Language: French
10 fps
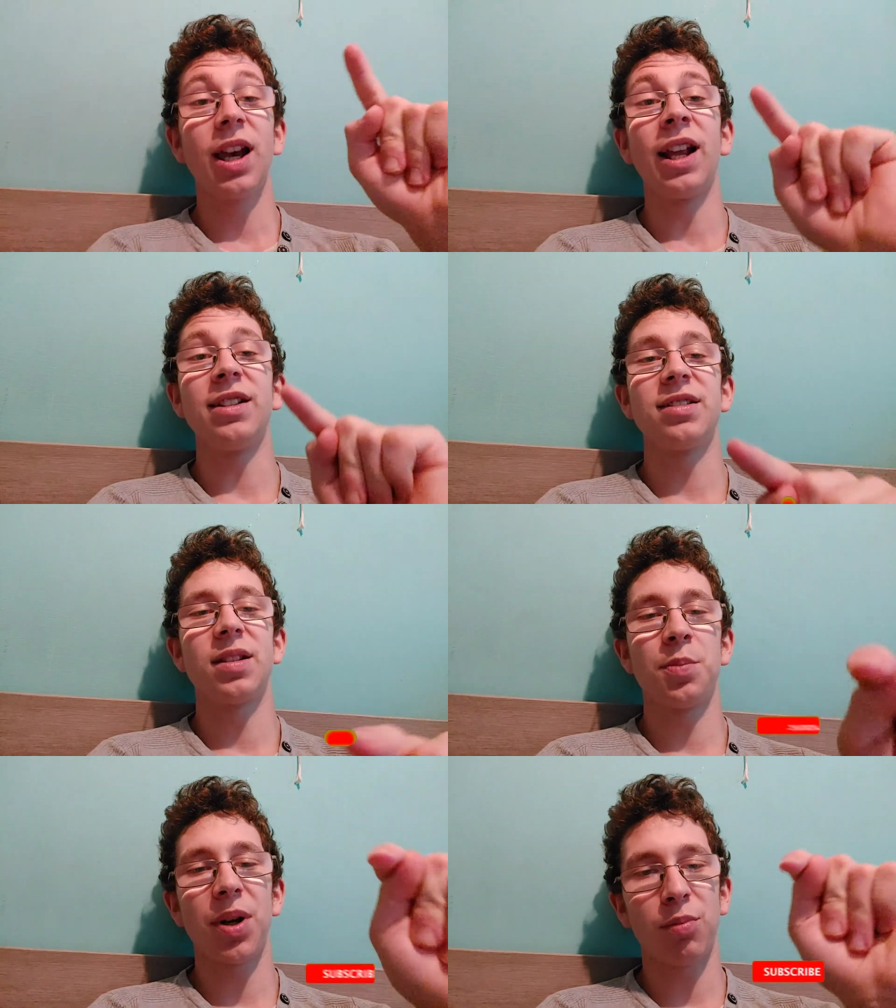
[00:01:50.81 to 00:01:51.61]
Et
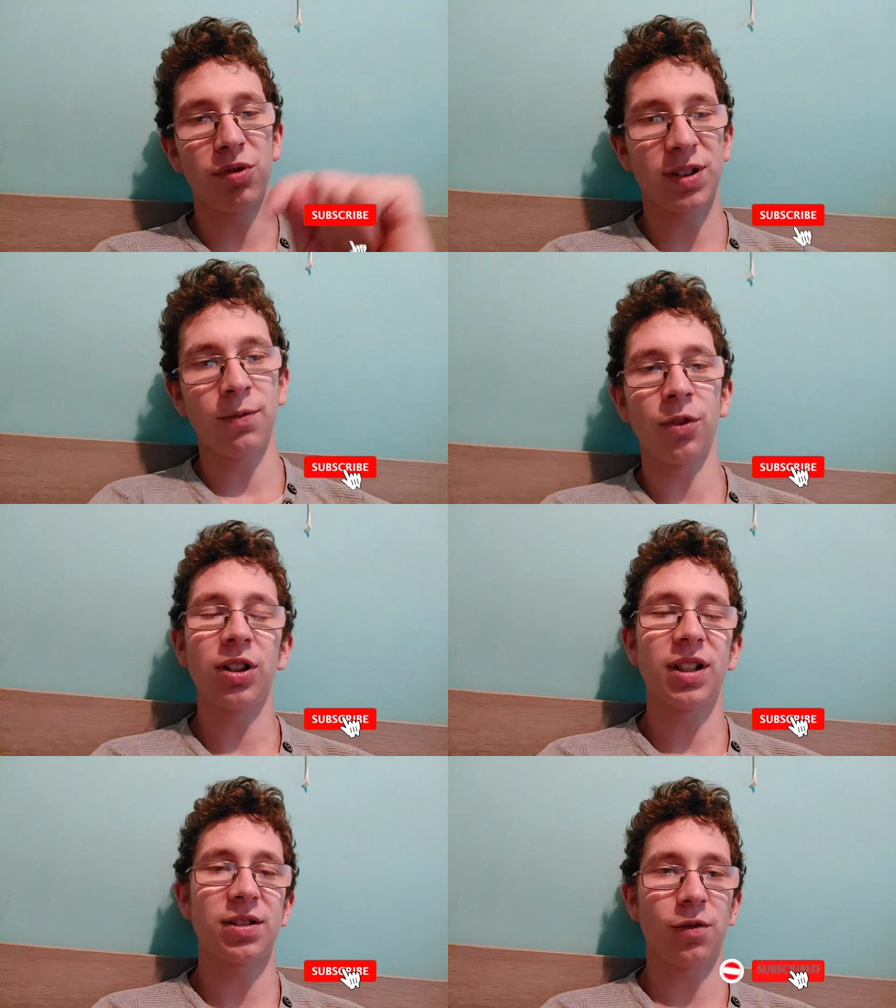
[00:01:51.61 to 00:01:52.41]
n'hésitez pas à poser
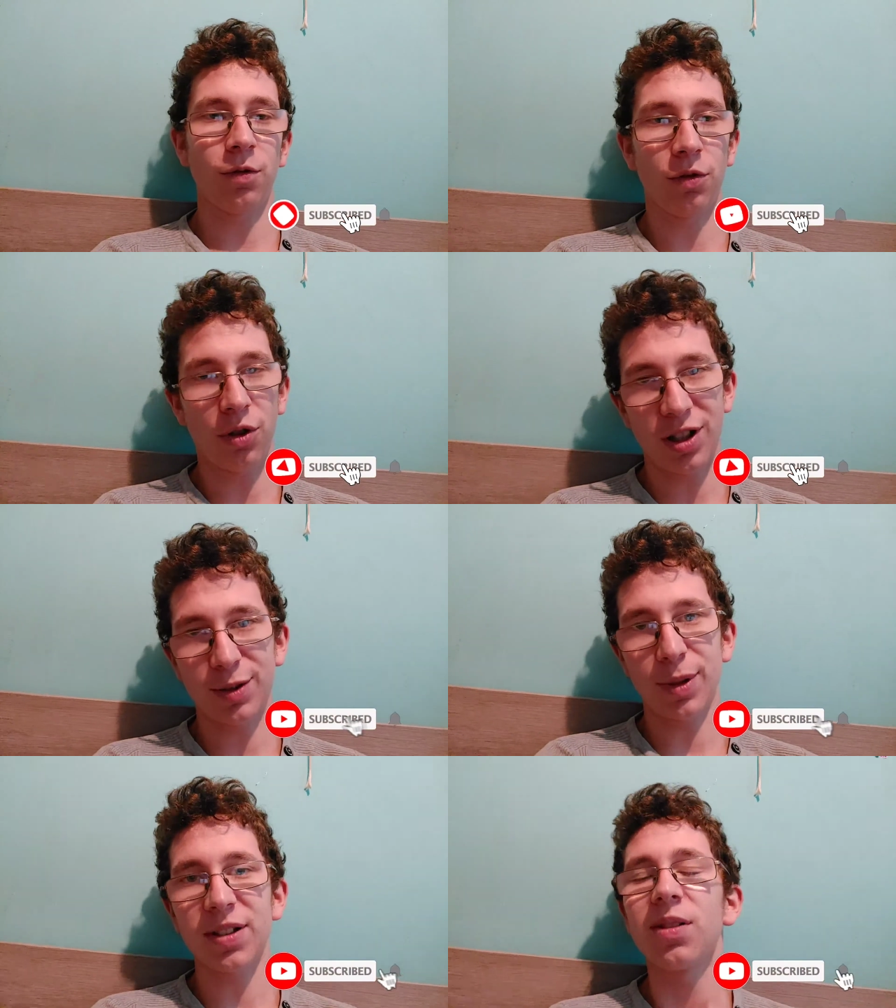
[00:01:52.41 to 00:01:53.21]
votre question dans
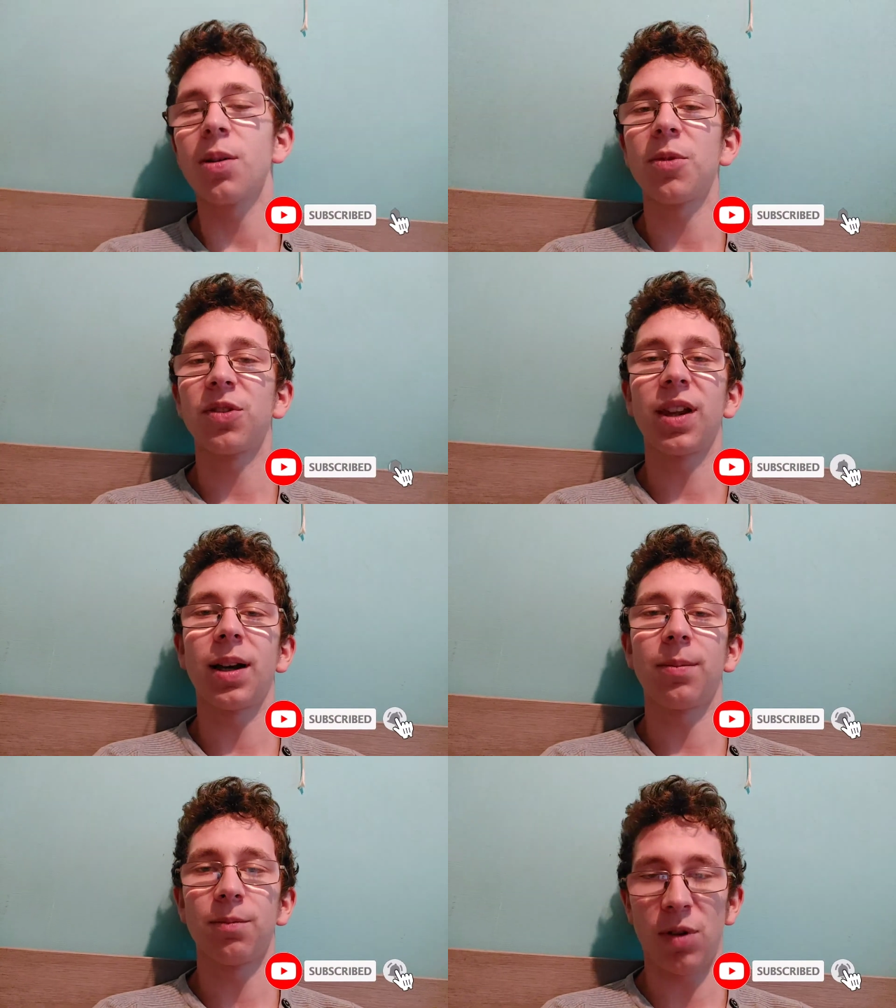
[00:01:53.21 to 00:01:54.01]
l'espace
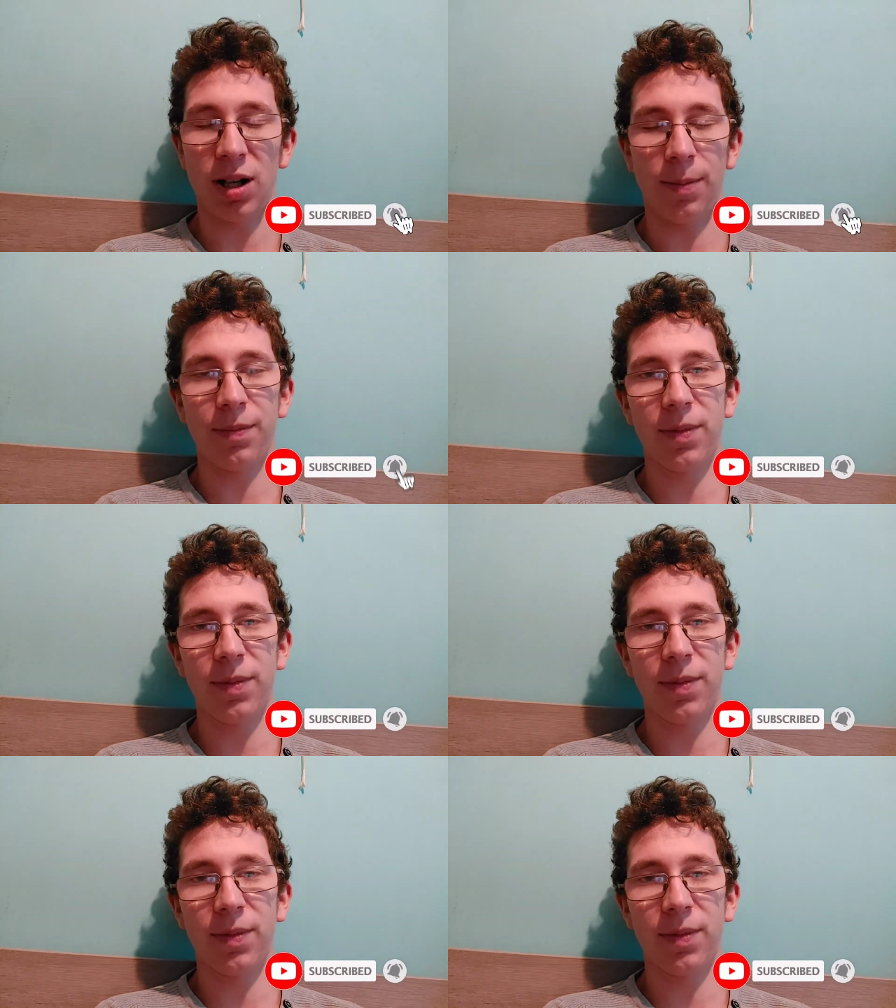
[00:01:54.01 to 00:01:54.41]
commentaire. Voilà.